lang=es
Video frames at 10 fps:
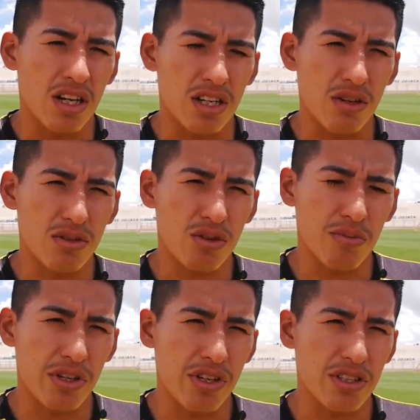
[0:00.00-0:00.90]
a que el otro
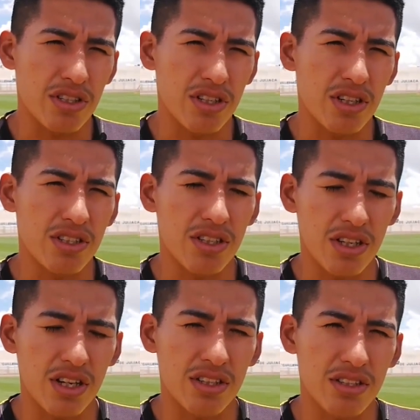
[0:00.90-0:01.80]
compañero siga,
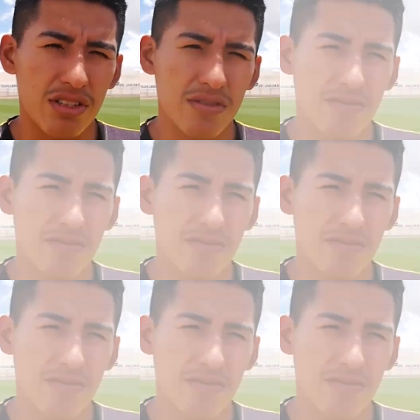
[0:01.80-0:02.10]
siga adelante.